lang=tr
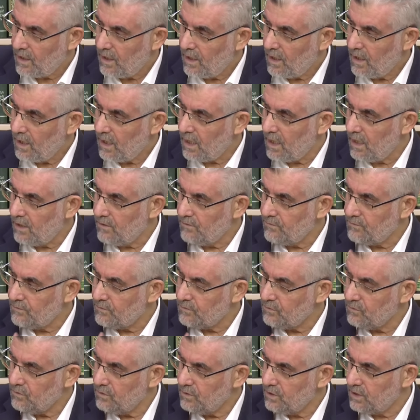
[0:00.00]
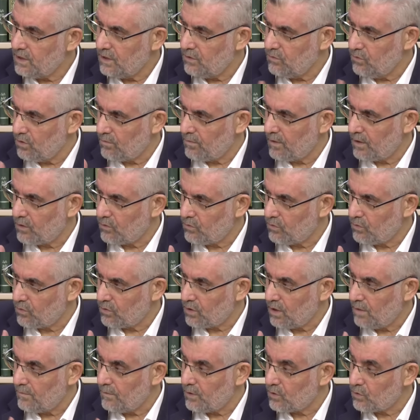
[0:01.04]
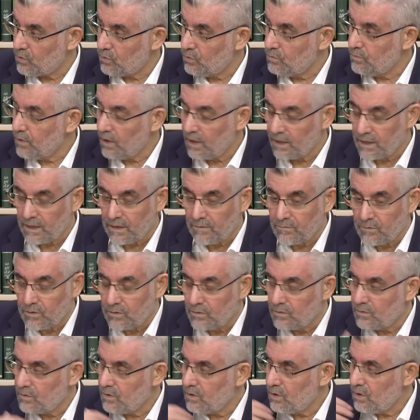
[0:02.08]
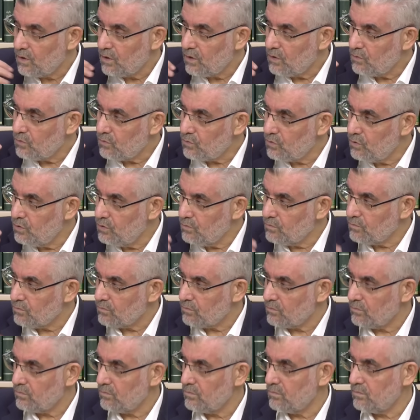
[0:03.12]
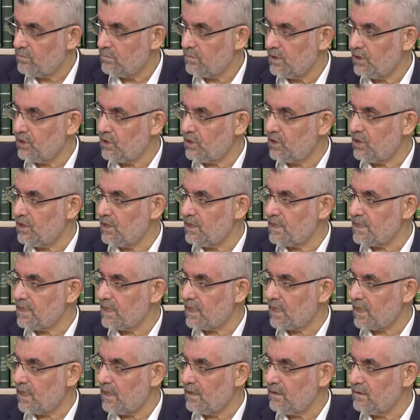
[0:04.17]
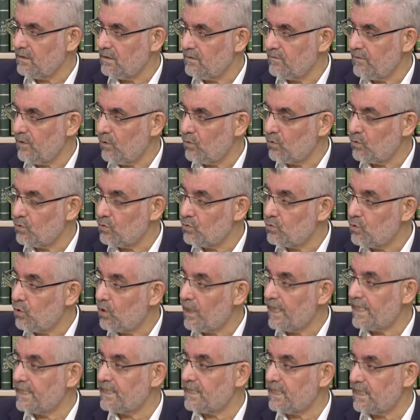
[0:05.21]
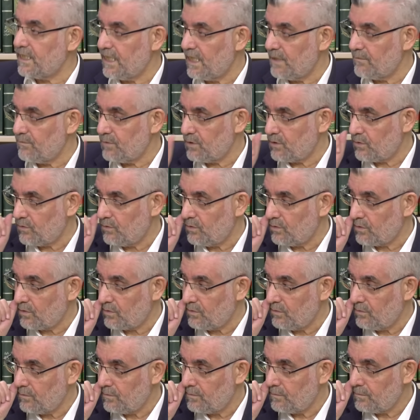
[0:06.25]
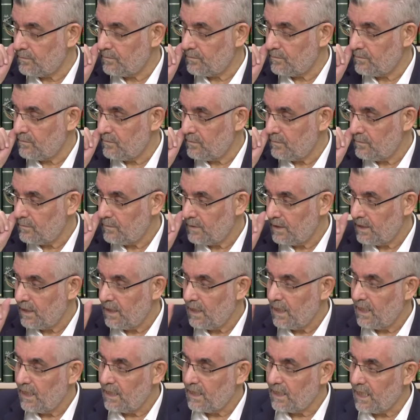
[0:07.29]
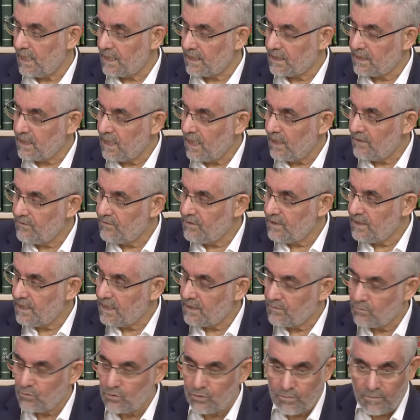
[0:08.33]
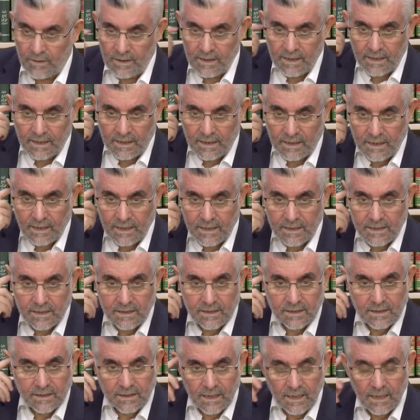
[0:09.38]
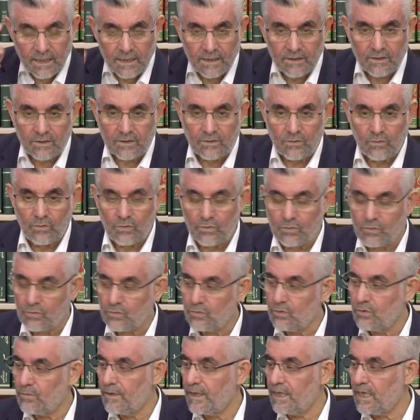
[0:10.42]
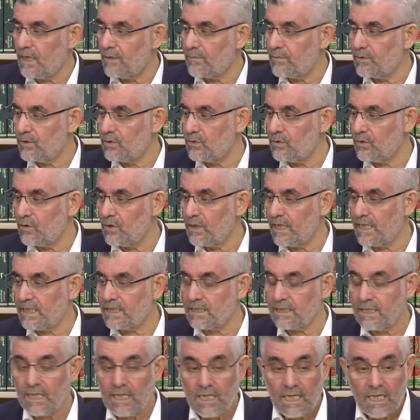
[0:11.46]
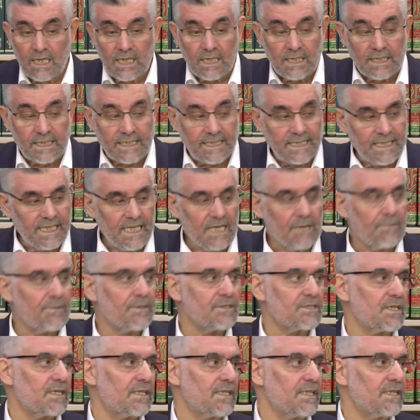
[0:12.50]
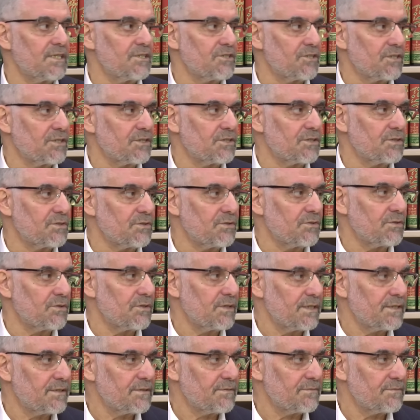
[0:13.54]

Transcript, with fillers: Havf işte normal korku ama rob adamın tüm içini saran ve onu çok etkileyen bir korku. Yani kafirler Müslümanların karşısında o ruba kapılıyorlar. Ne yapacaklarını şaşırıyorlar.